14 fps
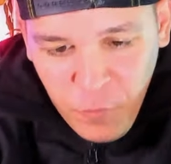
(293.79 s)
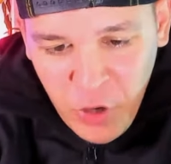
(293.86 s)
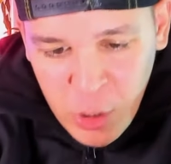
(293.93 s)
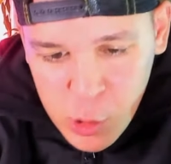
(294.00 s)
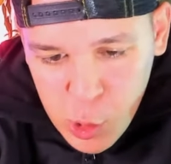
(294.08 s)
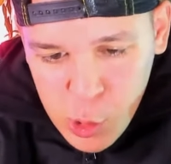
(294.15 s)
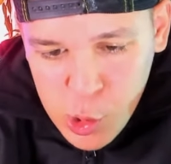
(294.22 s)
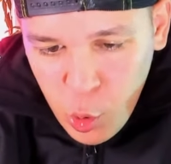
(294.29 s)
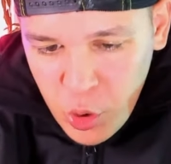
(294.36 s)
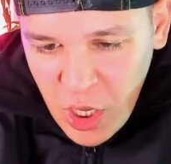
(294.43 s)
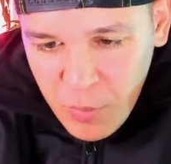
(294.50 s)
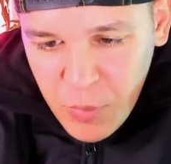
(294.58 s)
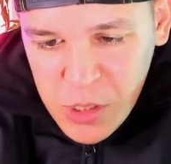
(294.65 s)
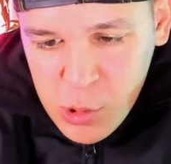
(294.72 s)
Fais une sauce
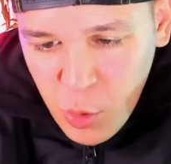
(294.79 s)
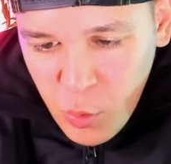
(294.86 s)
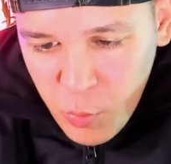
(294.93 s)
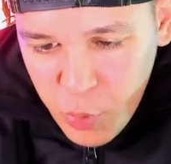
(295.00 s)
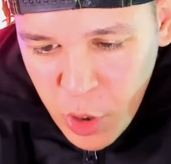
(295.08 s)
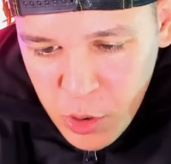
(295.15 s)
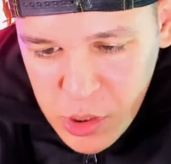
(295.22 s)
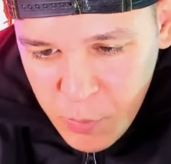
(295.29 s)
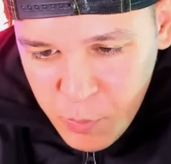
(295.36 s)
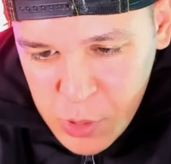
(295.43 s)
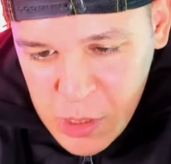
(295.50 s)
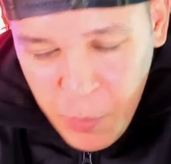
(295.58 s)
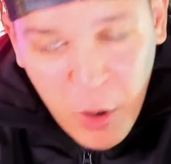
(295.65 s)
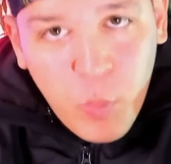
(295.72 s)
gruyère maison, mon pote,
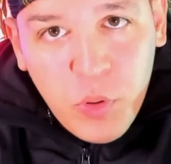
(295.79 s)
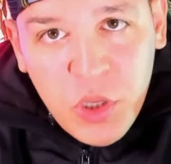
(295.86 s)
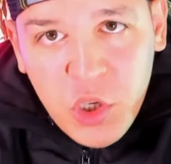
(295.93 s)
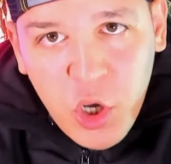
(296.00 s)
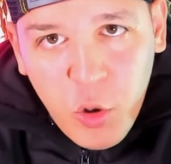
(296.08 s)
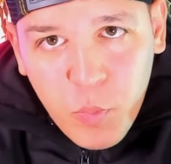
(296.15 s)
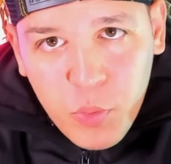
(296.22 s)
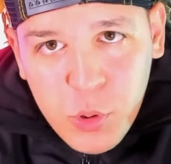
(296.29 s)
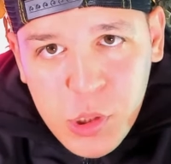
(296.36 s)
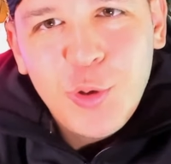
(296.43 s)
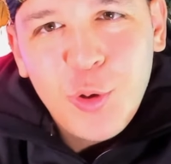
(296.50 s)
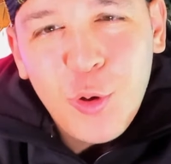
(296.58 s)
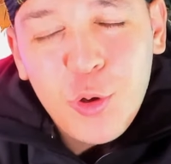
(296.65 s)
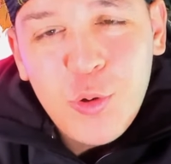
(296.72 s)
c'est pas compliqué en plus.
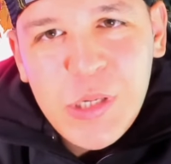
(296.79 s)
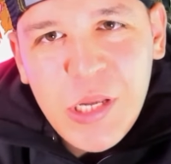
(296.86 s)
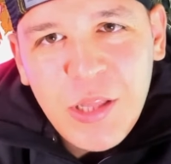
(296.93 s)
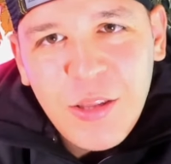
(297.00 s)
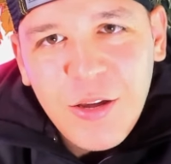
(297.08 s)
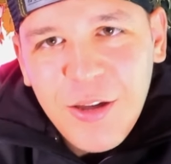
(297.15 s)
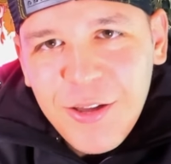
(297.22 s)
Tuto cuisine.